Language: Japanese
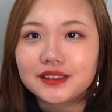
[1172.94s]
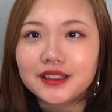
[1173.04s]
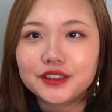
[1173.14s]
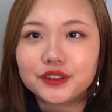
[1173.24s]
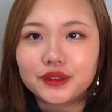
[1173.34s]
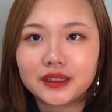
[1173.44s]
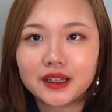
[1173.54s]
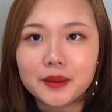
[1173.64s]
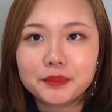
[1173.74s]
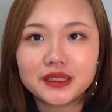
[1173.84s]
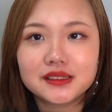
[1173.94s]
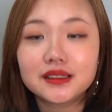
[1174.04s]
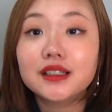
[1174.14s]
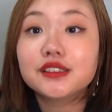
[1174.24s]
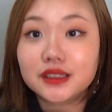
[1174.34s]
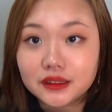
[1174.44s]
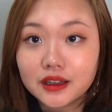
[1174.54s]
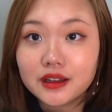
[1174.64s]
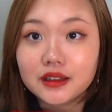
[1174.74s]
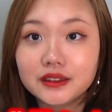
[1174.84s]
何ていうのかな完璧じゃない
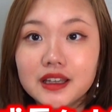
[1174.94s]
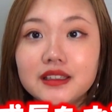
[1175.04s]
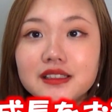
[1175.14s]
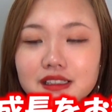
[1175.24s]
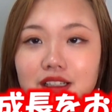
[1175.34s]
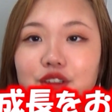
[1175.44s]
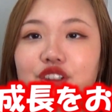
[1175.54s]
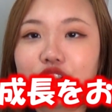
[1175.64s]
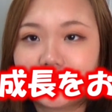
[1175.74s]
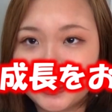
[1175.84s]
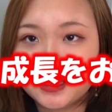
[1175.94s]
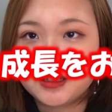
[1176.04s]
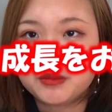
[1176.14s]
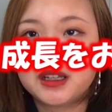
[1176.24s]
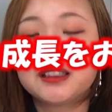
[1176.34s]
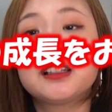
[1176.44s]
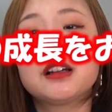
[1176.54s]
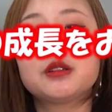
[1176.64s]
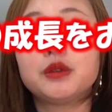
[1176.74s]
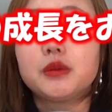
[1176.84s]
姿第1弾ということで、まあ、温
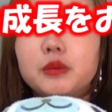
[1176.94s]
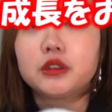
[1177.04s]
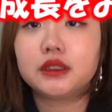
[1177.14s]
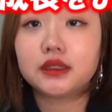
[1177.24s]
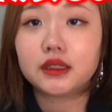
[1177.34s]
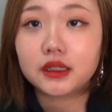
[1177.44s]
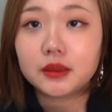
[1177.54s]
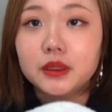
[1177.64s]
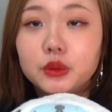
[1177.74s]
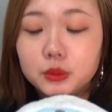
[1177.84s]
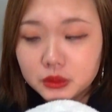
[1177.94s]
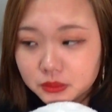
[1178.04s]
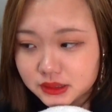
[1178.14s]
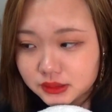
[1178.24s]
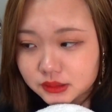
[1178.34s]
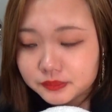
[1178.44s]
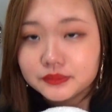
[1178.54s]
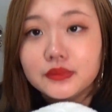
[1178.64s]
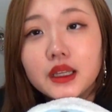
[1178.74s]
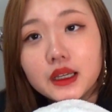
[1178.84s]
かく見守っていただければと思います
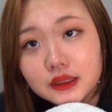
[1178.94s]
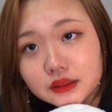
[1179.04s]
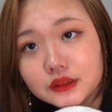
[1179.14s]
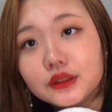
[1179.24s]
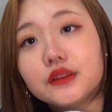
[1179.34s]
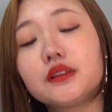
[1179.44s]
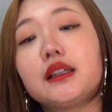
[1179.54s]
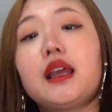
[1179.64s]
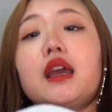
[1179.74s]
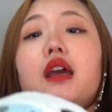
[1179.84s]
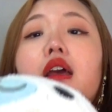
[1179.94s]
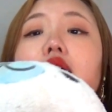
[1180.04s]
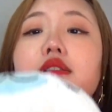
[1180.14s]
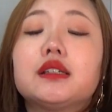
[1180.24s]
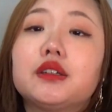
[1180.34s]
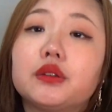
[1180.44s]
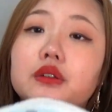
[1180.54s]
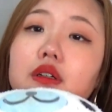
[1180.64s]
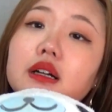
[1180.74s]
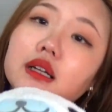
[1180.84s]
はいということでねぜひ今日の
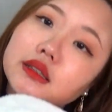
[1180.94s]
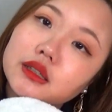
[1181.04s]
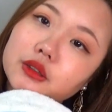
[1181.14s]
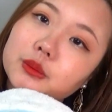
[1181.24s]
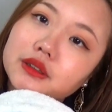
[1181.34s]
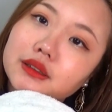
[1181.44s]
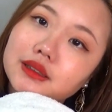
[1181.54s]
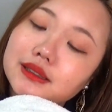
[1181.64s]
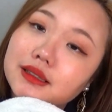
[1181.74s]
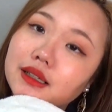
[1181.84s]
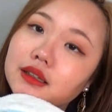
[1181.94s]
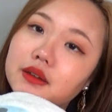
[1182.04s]
動画がいいなと思ってくださった方